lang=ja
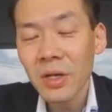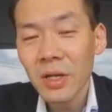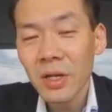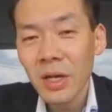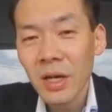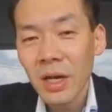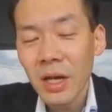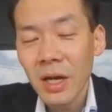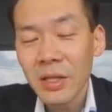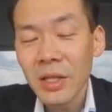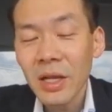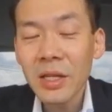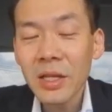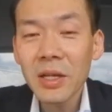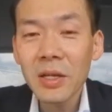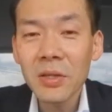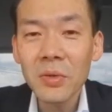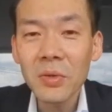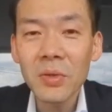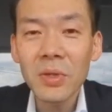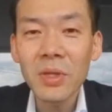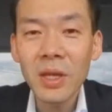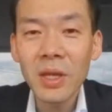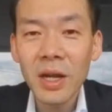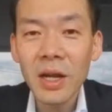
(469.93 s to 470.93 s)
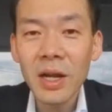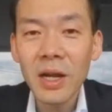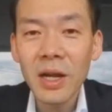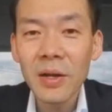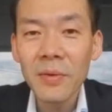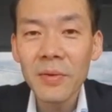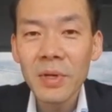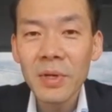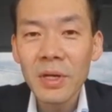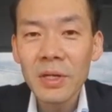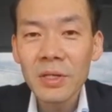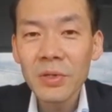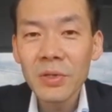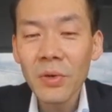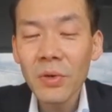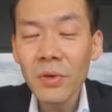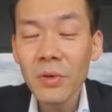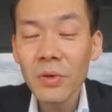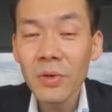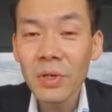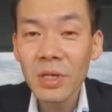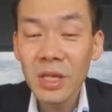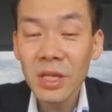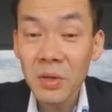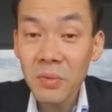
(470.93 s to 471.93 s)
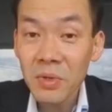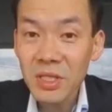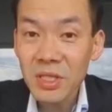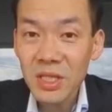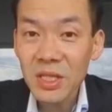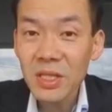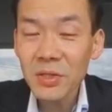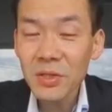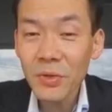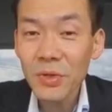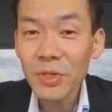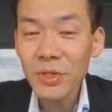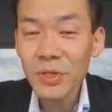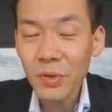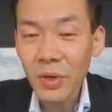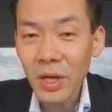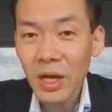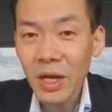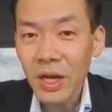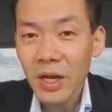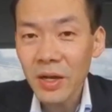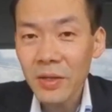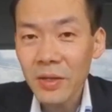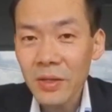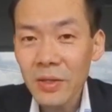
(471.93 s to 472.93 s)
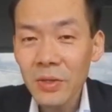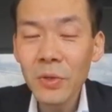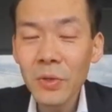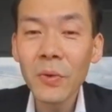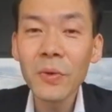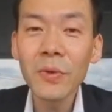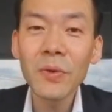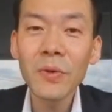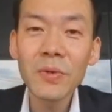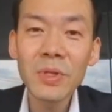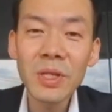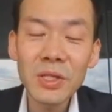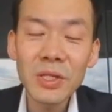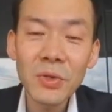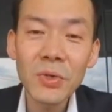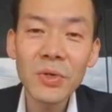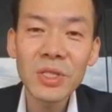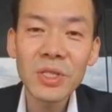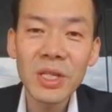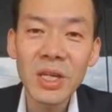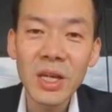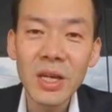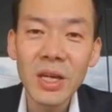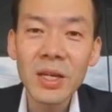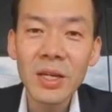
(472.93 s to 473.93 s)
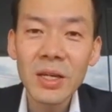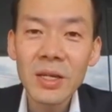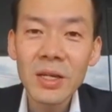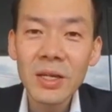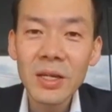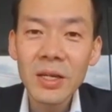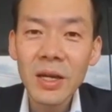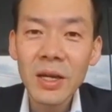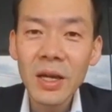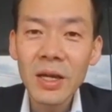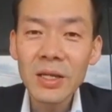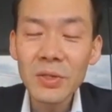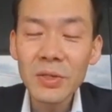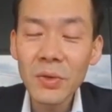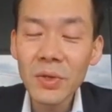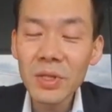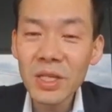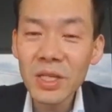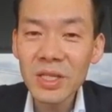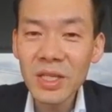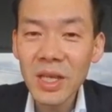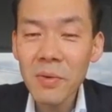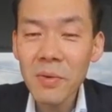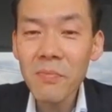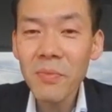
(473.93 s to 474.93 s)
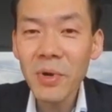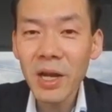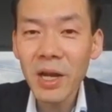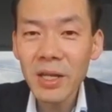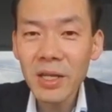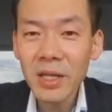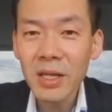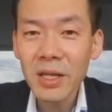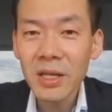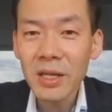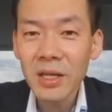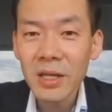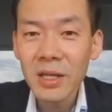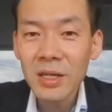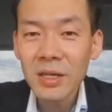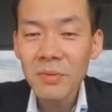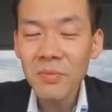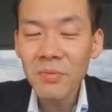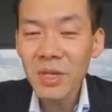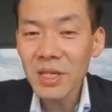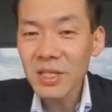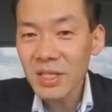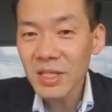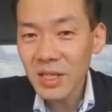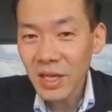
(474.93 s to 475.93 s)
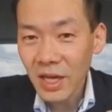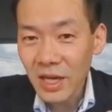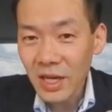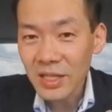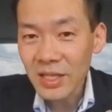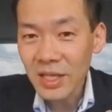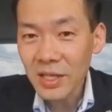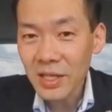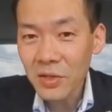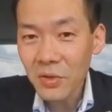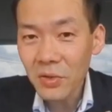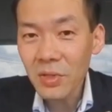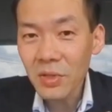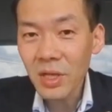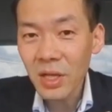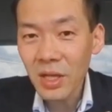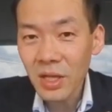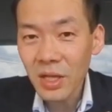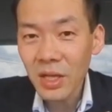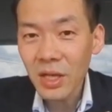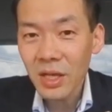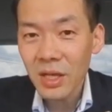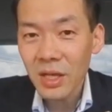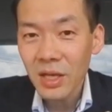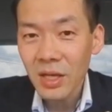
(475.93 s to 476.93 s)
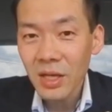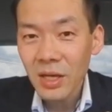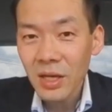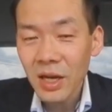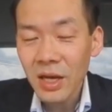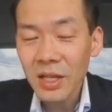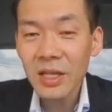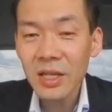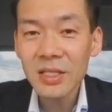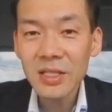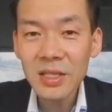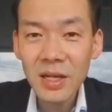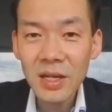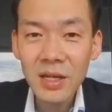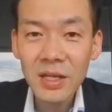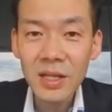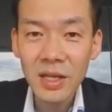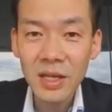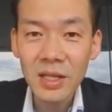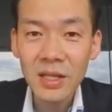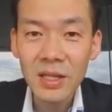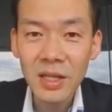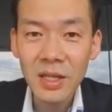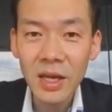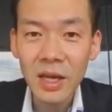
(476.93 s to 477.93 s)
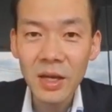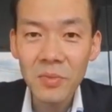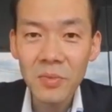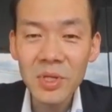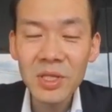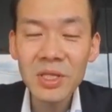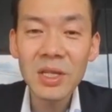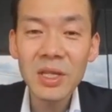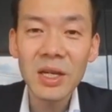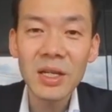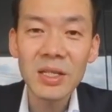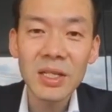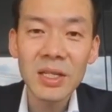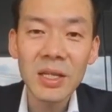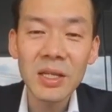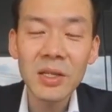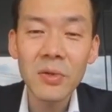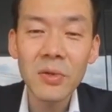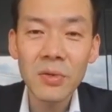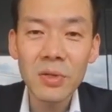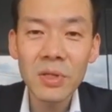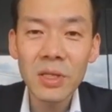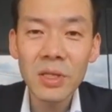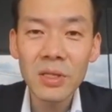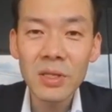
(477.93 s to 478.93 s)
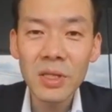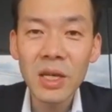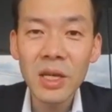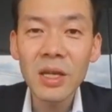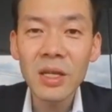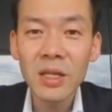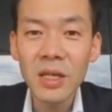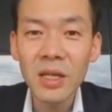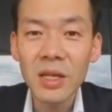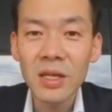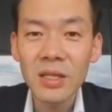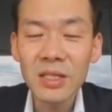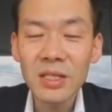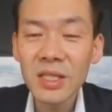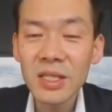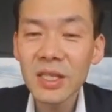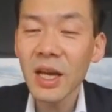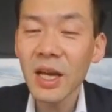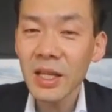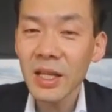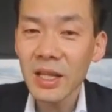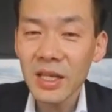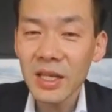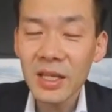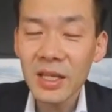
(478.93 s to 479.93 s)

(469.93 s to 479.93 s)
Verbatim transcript: 何かといったら、そういう厳しい上司とか貪欲な上司、そういった先輩に自ら積極的に話しかけていって、自ら積極的に付き合いに行きな